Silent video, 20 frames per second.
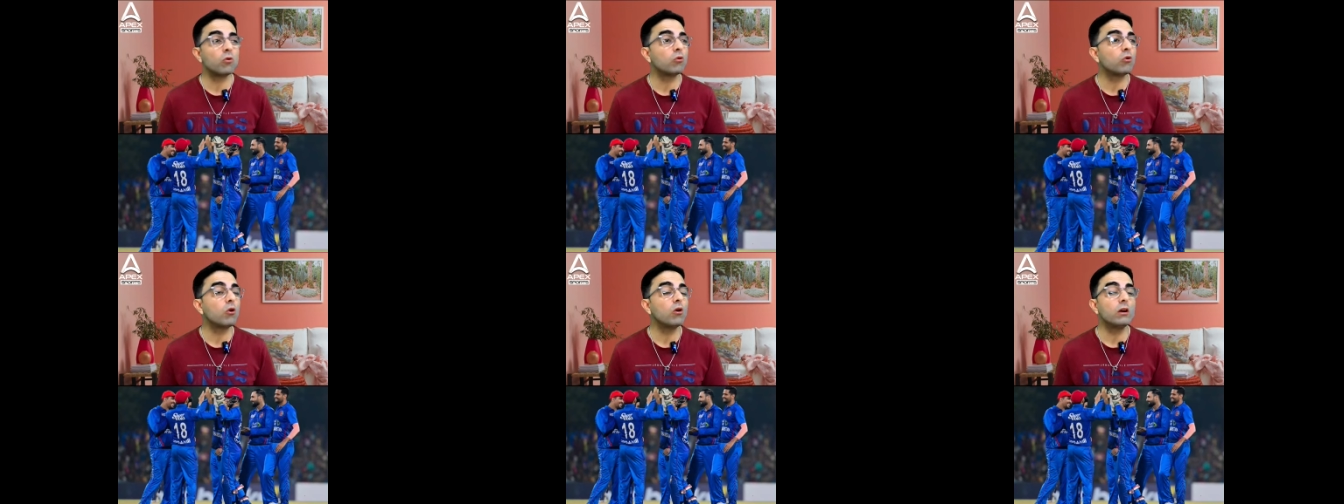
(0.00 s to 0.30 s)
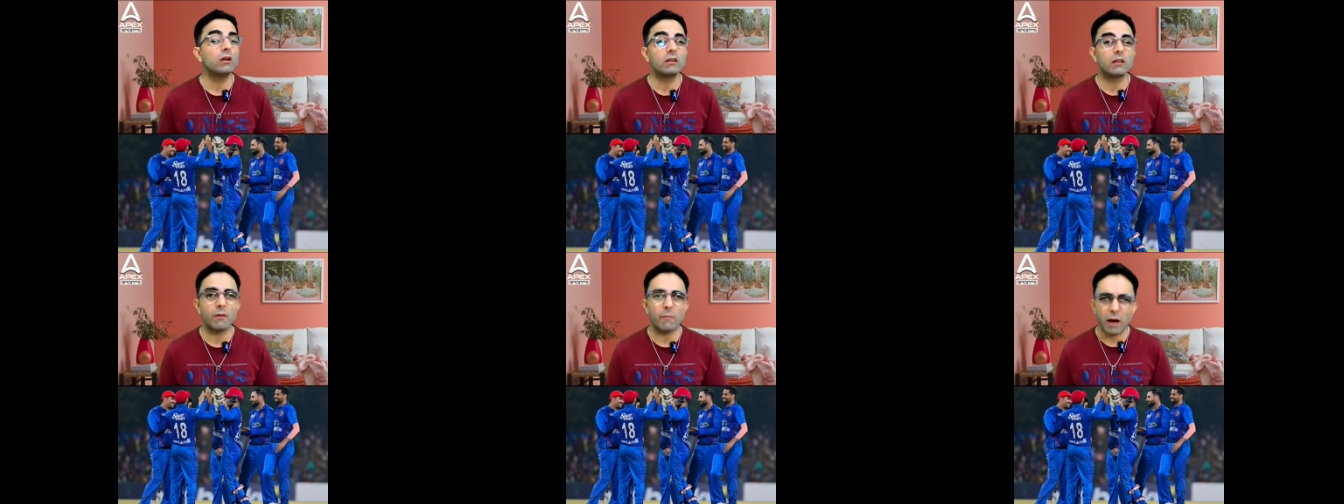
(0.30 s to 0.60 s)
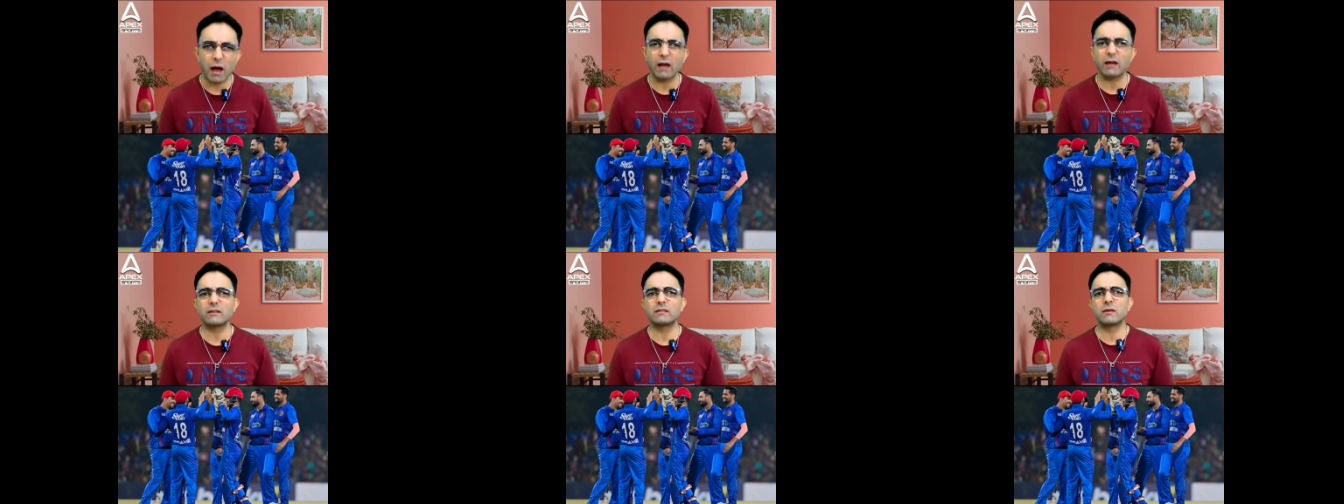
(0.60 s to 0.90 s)
उनको
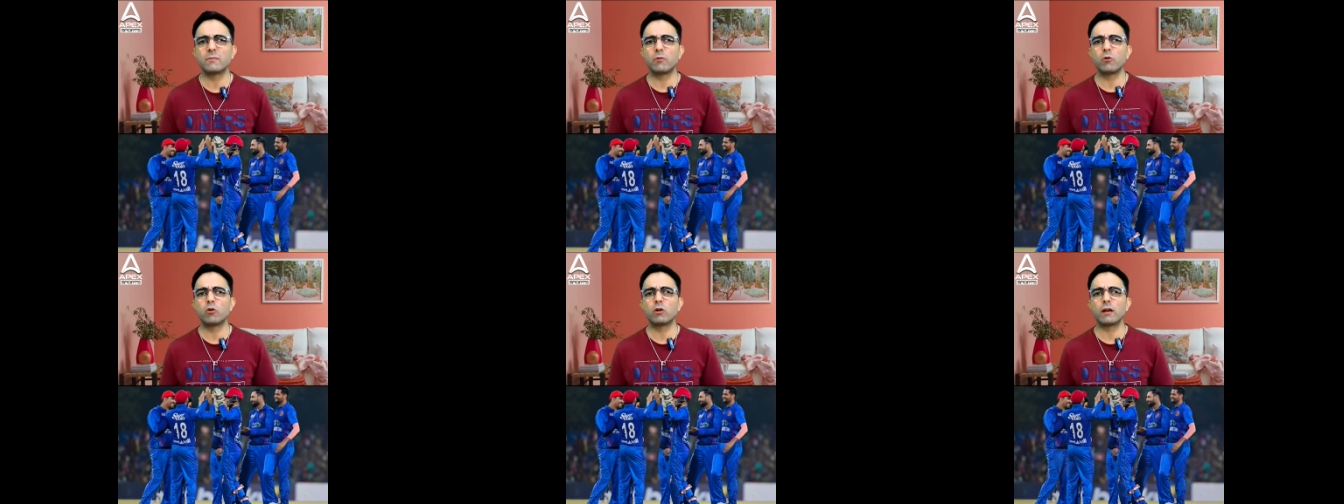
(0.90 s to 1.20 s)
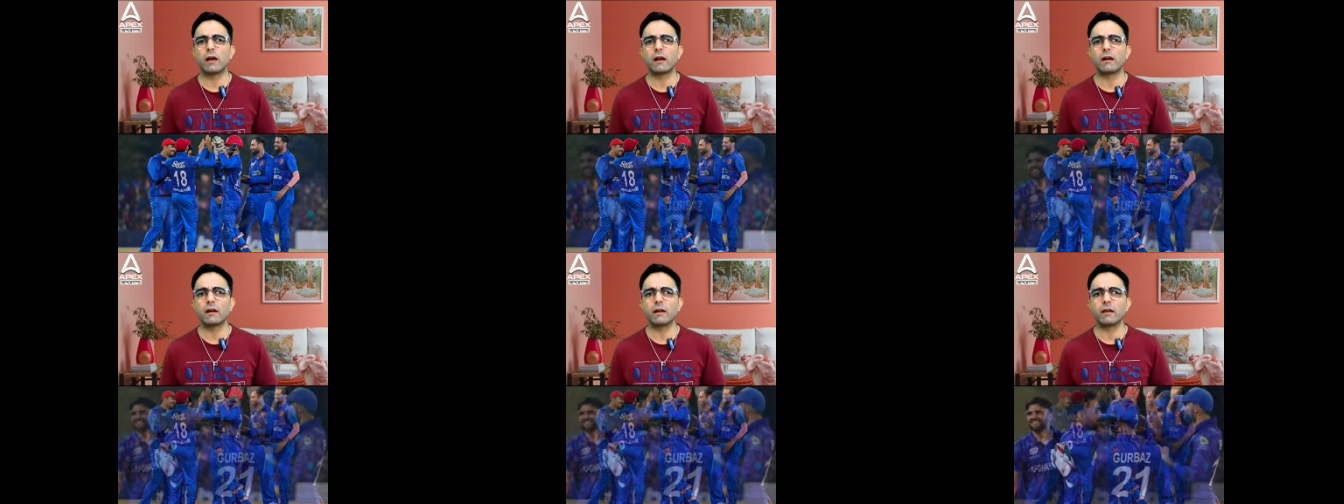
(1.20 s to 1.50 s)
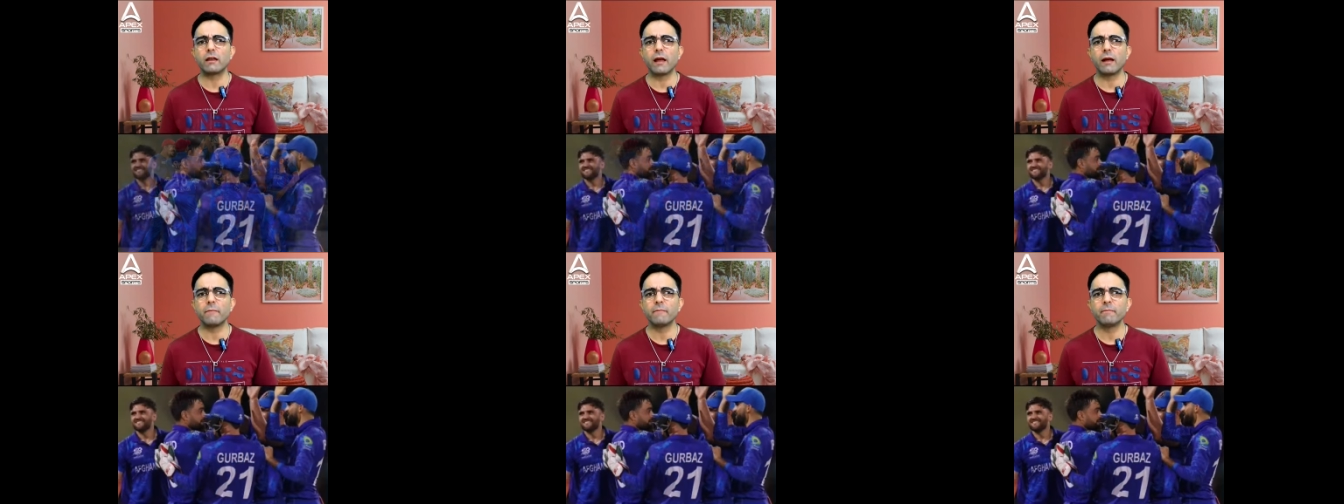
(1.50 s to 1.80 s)
दबा कर सपोर्ट कर
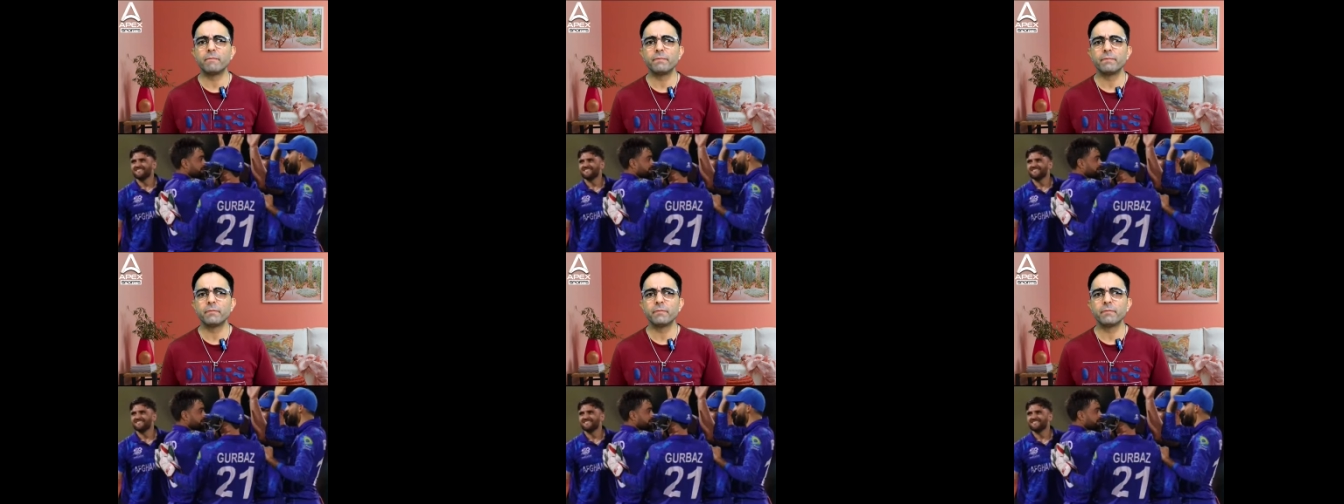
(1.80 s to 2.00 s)
रही है